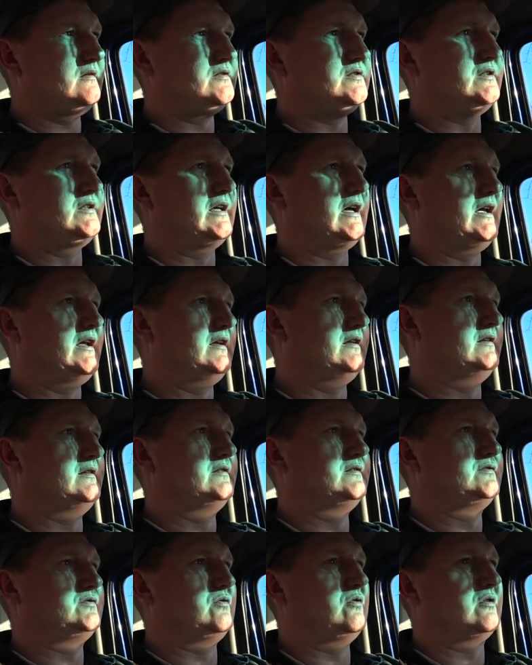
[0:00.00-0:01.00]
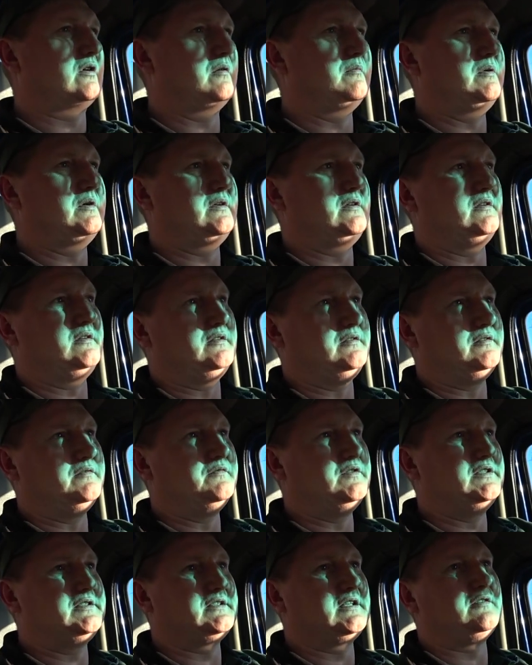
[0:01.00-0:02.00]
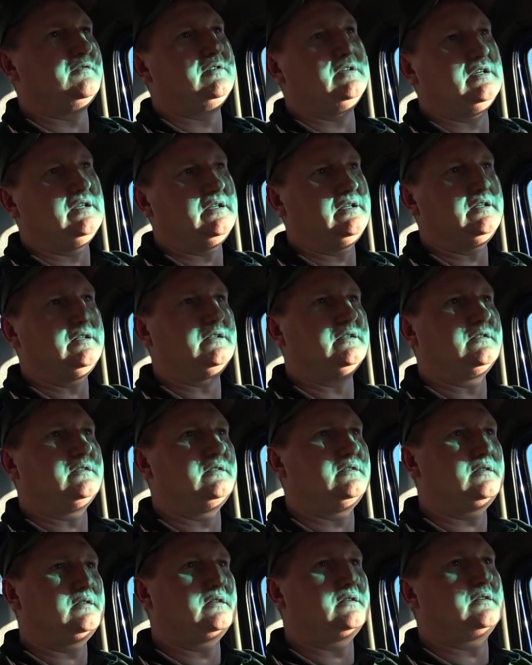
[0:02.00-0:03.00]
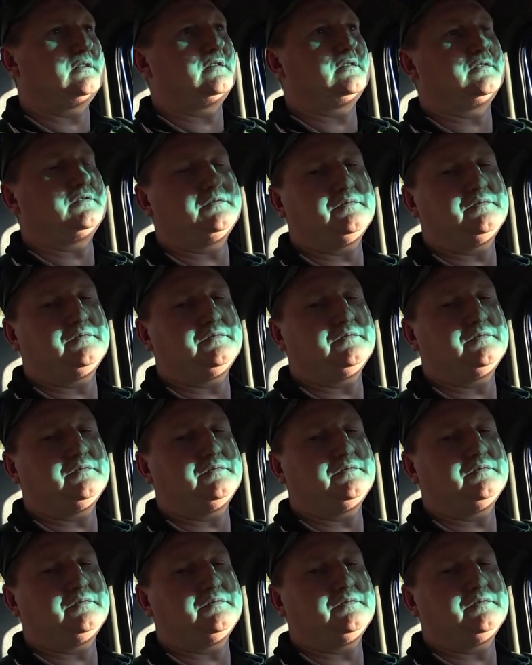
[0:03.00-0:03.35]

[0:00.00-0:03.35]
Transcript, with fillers: считай, сколько мы и выставили, и э,